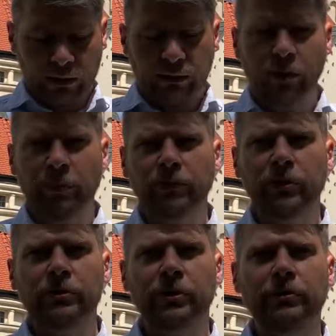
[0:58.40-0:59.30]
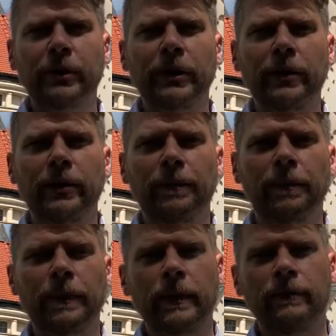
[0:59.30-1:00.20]
Z całą pewnością e,
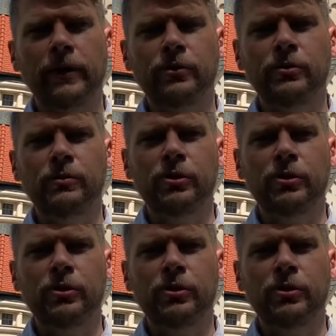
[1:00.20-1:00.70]
w naszym